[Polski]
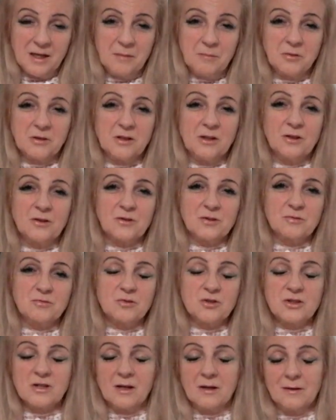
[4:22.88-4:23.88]
bo tylko
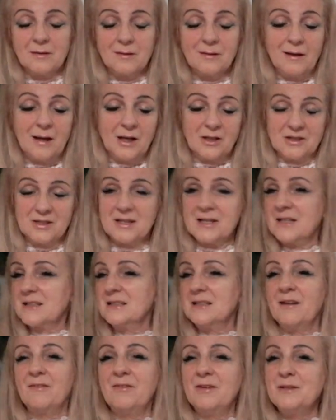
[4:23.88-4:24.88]
słyszę, a
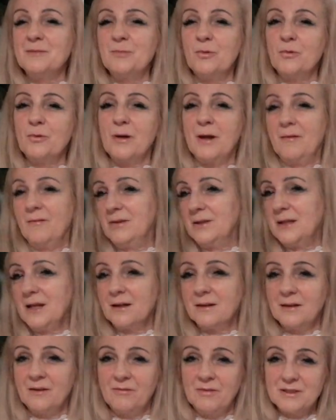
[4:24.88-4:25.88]
teraz na Facebooka, ja mówię,
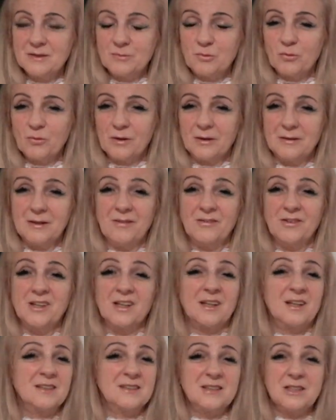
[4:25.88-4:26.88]
tak na Facebooka, nawet
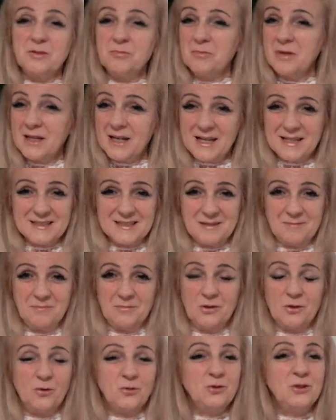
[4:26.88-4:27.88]
jak jesteśmy razem,
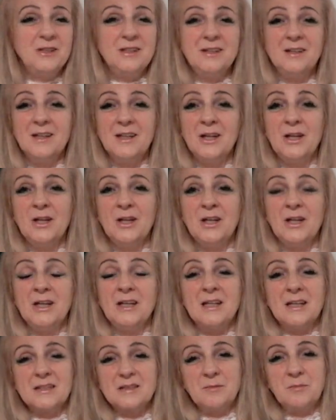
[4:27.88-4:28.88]
to oni...
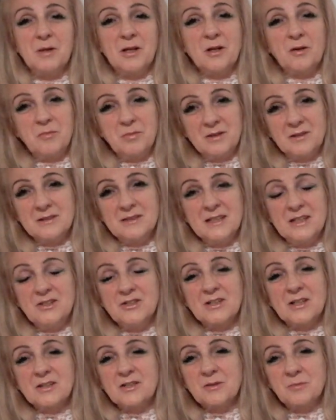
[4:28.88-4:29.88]
Ja sobie robię
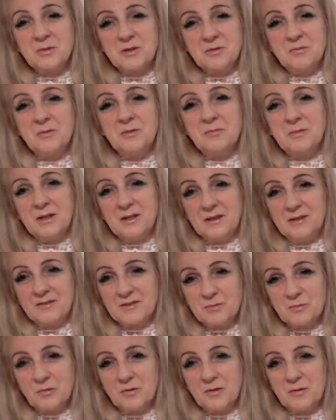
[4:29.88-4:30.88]
zdjęcia, żebyśmy mieli
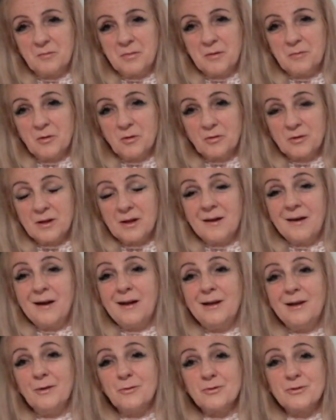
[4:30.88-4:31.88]
wspólną pamiątkę,
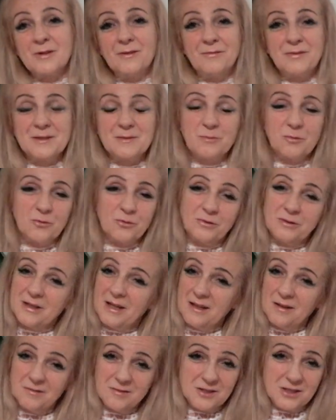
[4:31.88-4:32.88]
ale już na Facebooku
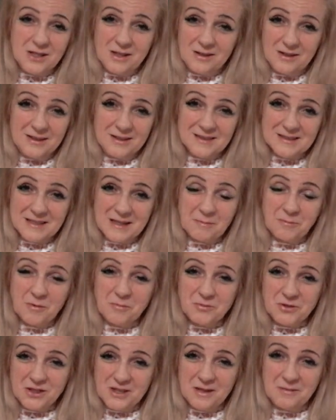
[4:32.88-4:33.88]
dają e,
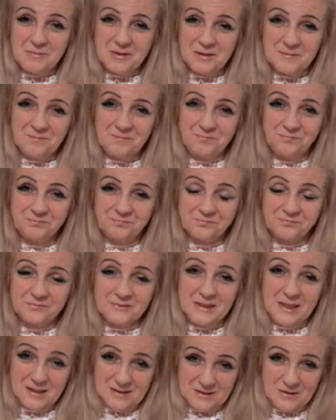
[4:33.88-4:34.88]
samą siebie,
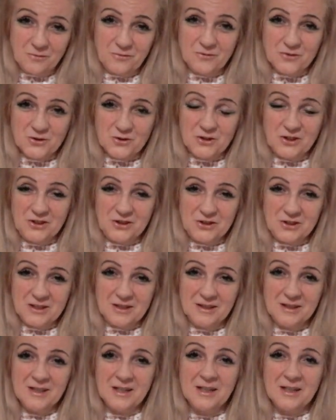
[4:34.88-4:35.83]
jak zauważyliście.